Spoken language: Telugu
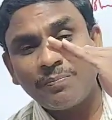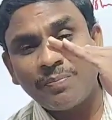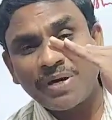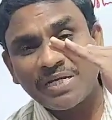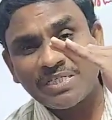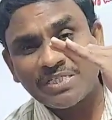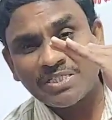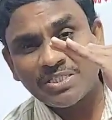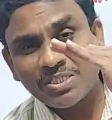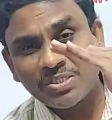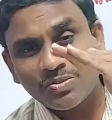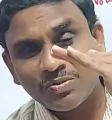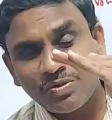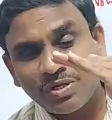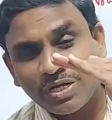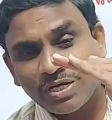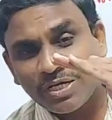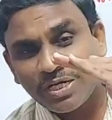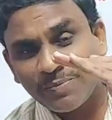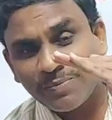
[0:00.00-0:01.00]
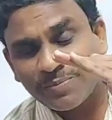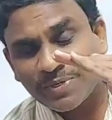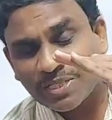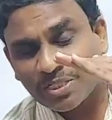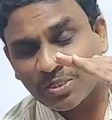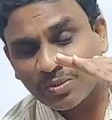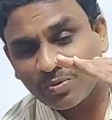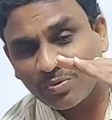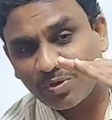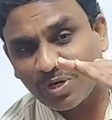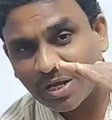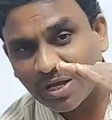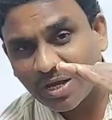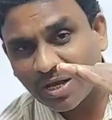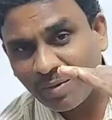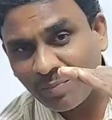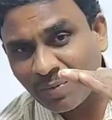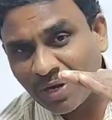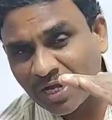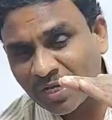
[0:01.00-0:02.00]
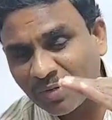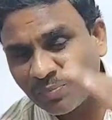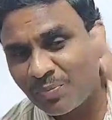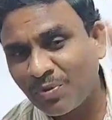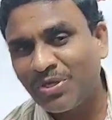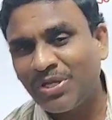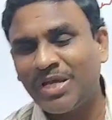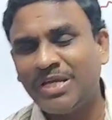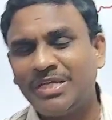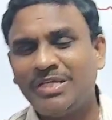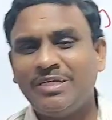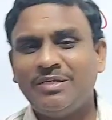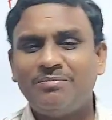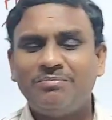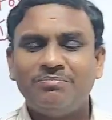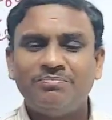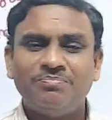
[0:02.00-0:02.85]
పరిస్థితులన్నీ ప్రతికూలంగా మారిపోయాయి